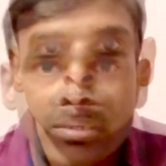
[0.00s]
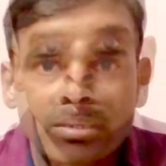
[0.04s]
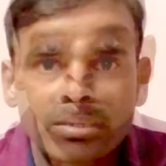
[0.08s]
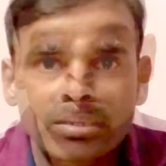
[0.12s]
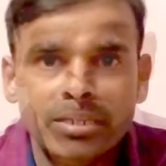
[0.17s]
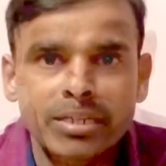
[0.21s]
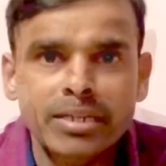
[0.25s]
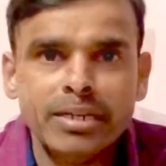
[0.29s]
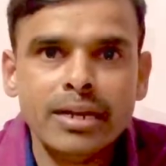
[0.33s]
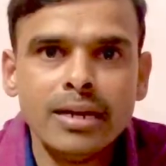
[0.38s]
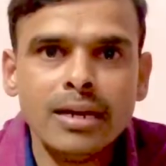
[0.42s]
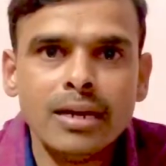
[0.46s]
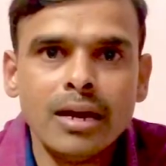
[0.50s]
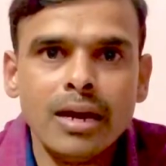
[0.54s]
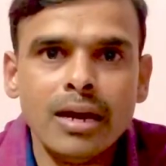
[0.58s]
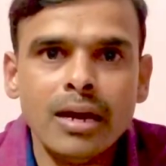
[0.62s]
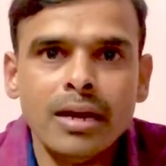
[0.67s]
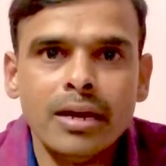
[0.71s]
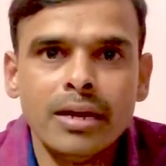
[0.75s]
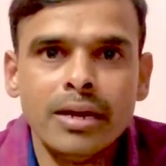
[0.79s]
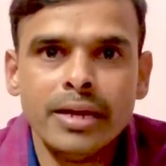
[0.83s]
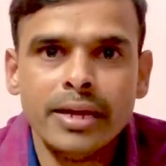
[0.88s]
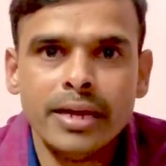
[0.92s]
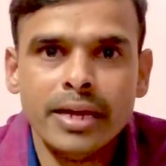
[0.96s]
జనరల్గా
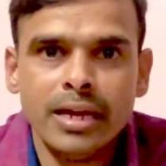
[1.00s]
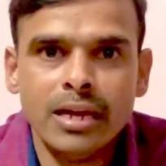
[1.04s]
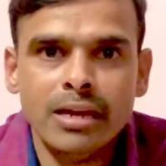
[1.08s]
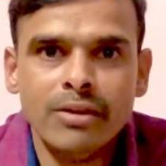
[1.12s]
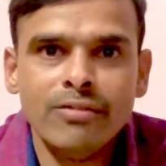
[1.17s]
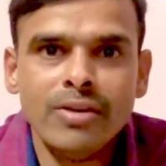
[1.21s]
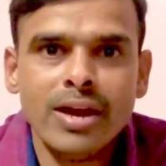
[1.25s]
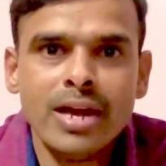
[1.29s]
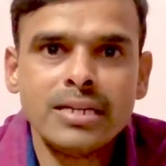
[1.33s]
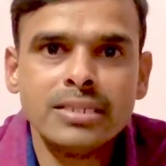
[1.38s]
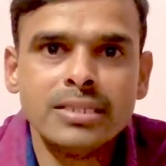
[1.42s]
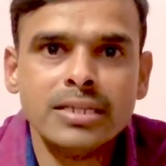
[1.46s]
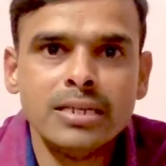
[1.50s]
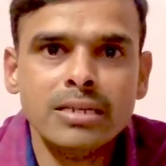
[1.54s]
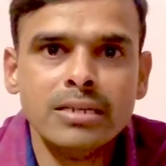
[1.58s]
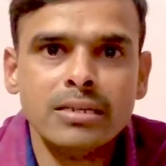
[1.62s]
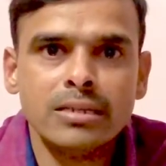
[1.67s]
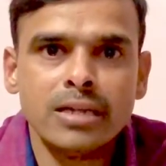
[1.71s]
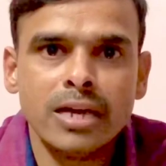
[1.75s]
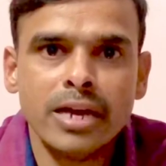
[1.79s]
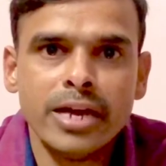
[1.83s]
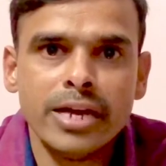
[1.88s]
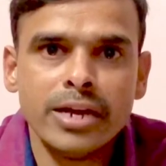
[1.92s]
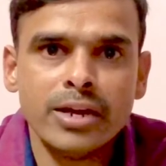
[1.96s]
ఏ వ్యాక్సిన్
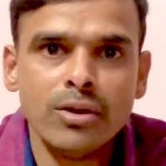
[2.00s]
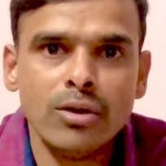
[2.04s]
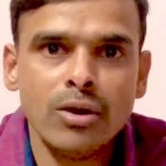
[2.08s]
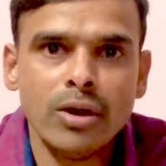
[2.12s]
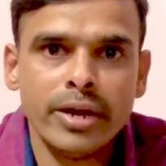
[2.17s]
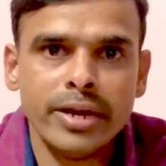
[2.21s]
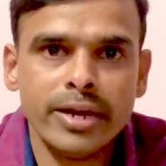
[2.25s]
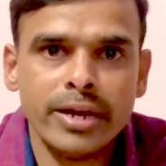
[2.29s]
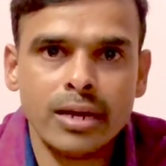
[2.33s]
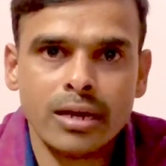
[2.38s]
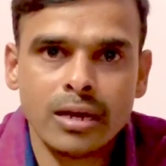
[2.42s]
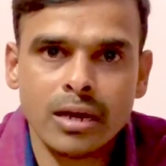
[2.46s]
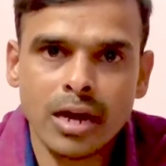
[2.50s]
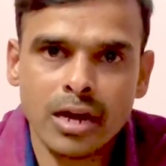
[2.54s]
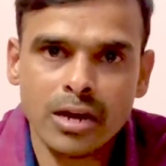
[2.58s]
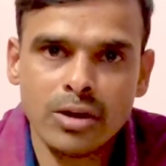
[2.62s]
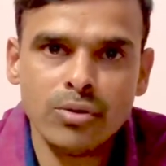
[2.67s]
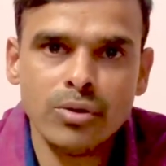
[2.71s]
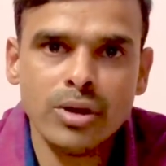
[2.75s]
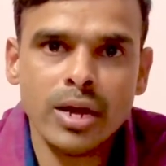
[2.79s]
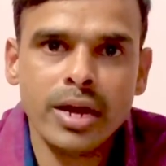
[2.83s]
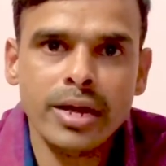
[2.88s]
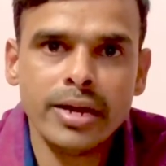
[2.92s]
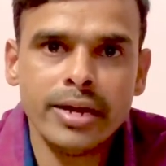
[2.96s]
తయారీలో అయినా
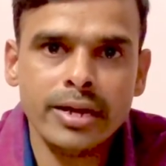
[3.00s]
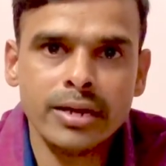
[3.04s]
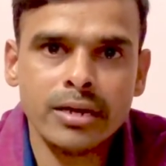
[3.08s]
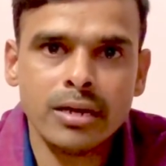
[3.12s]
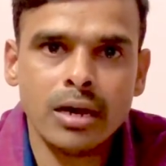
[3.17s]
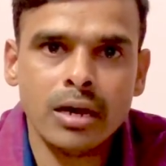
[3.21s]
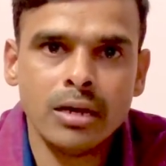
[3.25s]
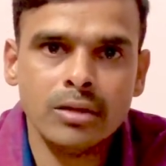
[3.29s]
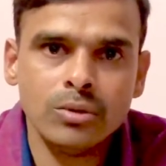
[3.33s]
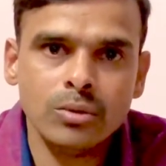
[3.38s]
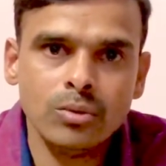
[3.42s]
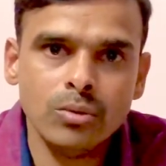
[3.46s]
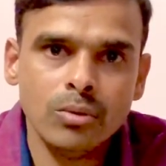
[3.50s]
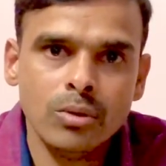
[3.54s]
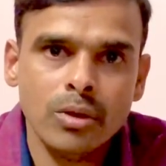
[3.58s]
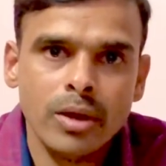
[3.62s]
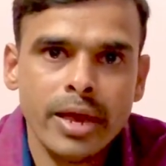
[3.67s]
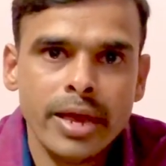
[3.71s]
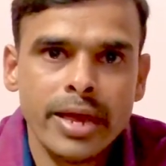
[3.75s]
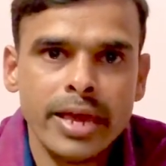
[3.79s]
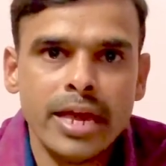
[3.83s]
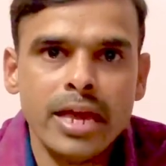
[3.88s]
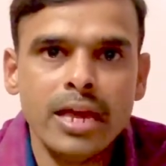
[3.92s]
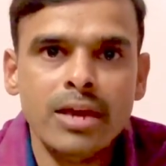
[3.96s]
కరోనా అనే కాదు
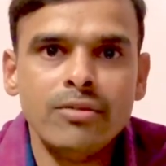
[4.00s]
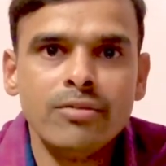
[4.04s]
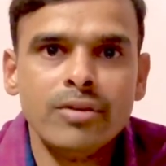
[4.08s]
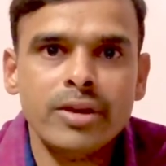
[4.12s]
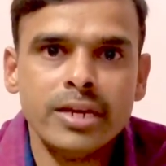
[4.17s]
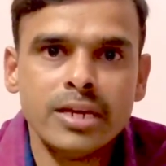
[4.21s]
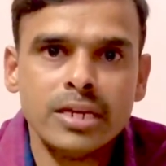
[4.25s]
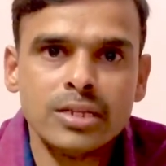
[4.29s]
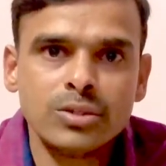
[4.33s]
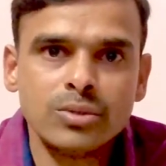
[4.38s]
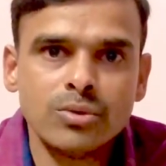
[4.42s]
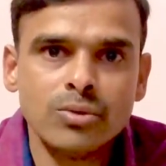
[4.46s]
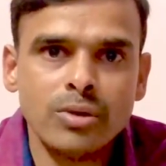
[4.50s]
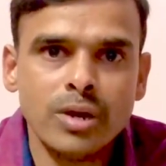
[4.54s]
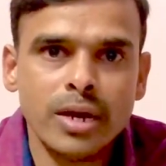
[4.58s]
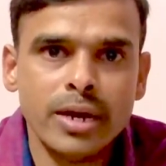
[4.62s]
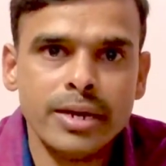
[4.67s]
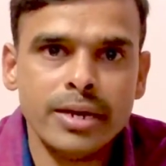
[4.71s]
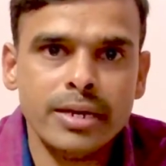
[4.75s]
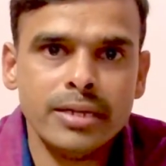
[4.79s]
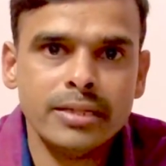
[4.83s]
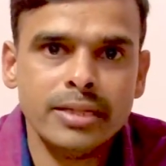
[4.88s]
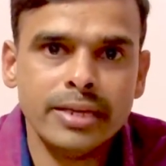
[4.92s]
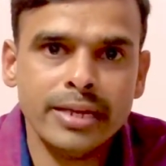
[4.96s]
ఏ వైరస్కు
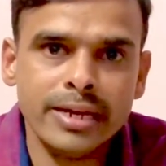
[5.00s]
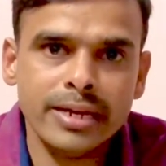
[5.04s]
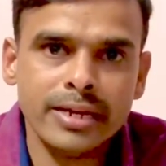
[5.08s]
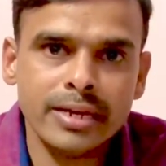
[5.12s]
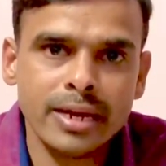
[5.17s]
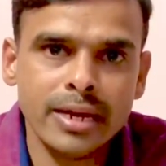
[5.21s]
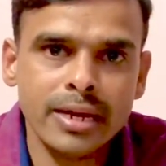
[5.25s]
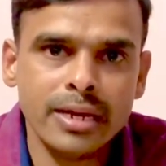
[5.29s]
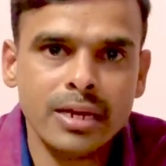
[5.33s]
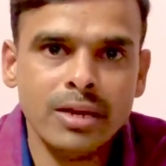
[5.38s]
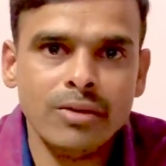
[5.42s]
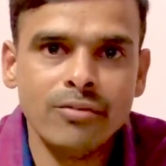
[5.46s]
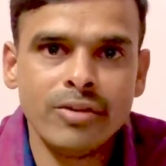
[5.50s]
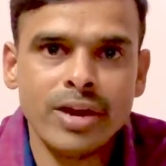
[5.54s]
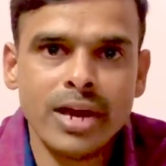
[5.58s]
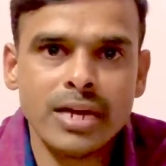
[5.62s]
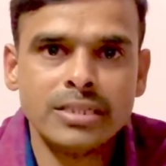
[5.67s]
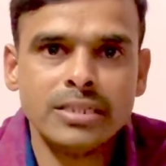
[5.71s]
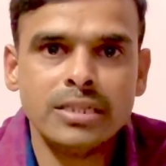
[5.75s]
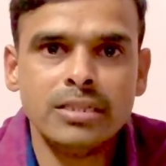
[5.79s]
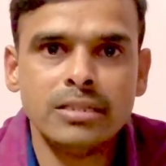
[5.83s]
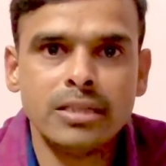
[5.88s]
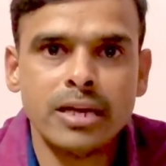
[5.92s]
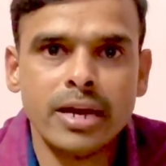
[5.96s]
కానీ దేనికైనా
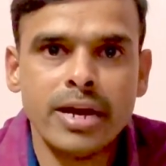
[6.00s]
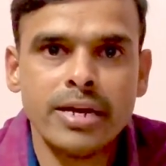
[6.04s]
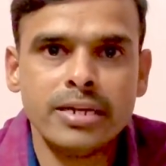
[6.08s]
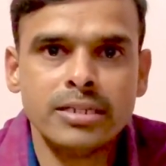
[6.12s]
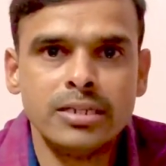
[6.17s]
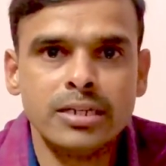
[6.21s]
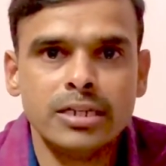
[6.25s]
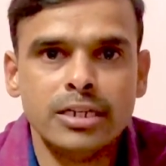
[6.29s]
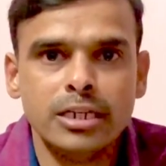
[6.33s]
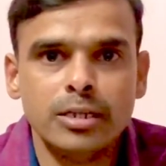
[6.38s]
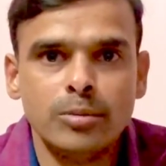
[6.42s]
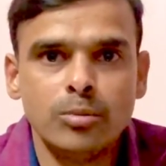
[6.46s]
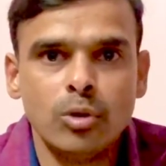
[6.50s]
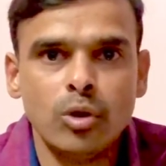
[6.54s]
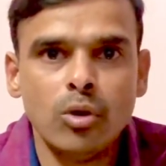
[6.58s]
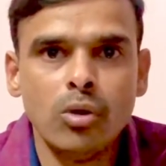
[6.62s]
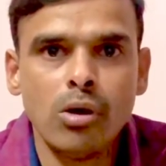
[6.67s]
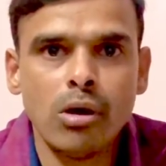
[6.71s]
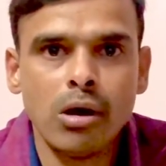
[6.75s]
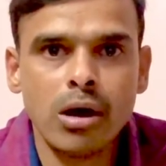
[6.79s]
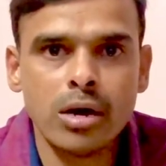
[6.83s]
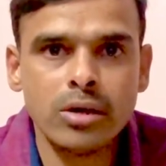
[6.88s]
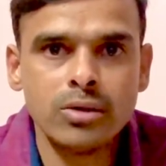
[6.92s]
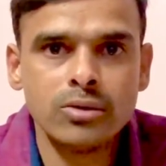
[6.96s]
వ్యాక్సిన్ తయారు చేయడంలో
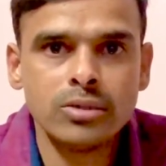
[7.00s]
ఆరు